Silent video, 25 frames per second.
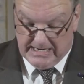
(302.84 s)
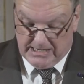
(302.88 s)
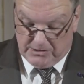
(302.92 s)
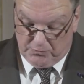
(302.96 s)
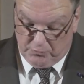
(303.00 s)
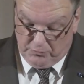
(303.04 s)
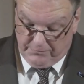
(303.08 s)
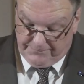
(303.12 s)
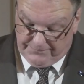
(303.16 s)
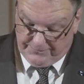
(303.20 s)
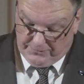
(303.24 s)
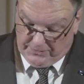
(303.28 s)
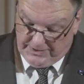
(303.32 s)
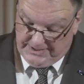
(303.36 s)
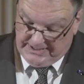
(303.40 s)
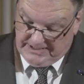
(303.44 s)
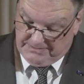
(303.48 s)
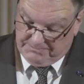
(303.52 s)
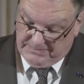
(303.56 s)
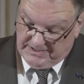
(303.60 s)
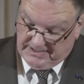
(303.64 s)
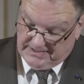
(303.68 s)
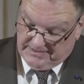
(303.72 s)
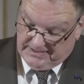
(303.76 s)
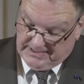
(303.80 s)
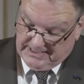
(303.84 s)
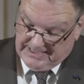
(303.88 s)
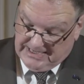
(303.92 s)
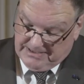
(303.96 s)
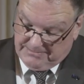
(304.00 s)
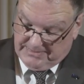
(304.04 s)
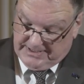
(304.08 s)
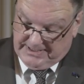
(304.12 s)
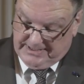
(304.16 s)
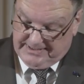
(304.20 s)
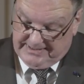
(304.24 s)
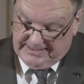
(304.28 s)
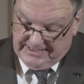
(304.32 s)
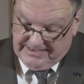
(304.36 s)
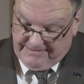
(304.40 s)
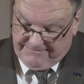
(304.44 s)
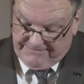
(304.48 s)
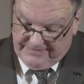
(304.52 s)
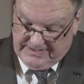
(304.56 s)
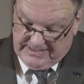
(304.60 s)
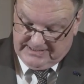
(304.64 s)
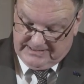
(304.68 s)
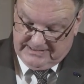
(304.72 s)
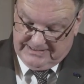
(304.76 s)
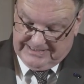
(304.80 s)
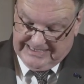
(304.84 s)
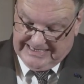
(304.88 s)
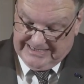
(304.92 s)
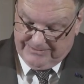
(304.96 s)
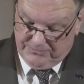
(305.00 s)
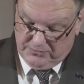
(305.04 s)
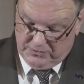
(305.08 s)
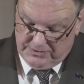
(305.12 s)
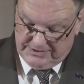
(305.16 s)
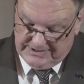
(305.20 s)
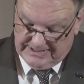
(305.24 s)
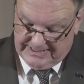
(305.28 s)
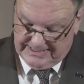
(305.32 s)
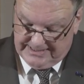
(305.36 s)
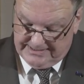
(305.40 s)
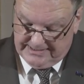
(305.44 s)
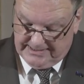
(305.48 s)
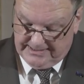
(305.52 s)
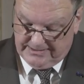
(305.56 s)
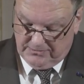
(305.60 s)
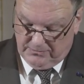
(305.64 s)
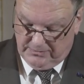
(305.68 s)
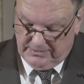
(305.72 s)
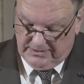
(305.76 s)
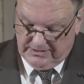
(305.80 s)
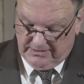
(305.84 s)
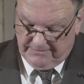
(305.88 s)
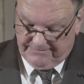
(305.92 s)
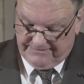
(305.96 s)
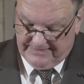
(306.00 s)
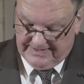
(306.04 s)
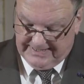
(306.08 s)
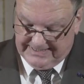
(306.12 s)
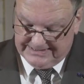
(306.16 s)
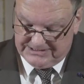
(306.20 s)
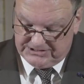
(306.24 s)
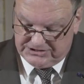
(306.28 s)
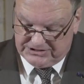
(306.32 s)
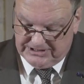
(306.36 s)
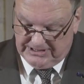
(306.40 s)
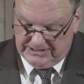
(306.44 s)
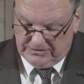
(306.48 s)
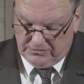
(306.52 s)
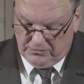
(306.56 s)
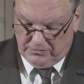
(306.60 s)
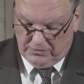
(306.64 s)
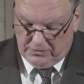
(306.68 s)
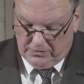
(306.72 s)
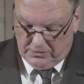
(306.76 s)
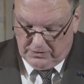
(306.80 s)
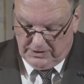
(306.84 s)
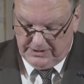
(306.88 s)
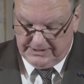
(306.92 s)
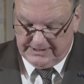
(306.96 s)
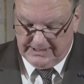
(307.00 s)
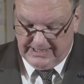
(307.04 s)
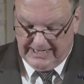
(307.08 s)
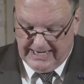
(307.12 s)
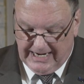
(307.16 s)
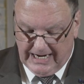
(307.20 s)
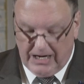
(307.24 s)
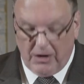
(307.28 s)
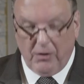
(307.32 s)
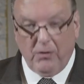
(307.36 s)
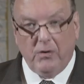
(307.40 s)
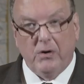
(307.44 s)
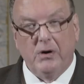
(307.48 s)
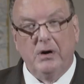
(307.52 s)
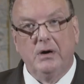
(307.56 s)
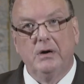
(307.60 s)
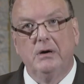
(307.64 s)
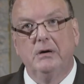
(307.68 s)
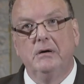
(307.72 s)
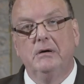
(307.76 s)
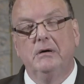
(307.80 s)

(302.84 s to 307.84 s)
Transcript: Nun freue ich mich sehr, meine sehr verehrten Damen und Herren, dass unsere Veranstaltung heute auch